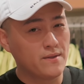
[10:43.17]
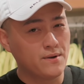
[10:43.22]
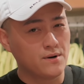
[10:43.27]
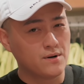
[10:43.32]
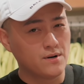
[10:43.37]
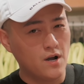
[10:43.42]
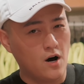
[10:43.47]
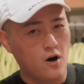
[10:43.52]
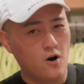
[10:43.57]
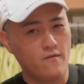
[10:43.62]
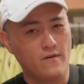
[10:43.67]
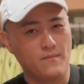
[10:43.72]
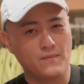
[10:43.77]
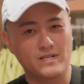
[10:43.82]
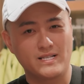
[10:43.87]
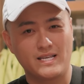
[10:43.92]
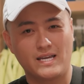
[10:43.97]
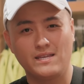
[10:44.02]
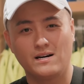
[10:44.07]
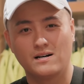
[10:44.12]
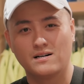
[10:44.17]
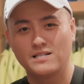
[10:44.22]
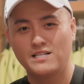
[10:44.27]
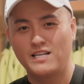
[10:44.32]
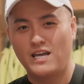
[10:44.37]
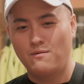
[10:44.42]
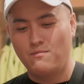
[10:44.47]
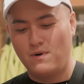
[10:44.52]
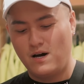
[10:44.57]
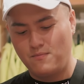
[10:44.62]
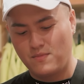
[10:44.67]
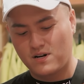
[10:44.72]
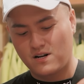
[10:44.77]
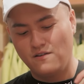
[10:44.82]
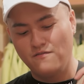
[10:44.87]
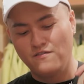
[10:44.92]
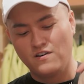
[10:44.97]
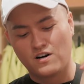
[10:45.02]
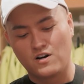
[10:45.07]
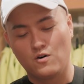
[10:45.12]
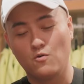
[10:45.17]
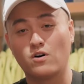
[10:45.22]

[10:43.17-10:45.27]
thử đồ và mình sẽ thử xem mình có vừa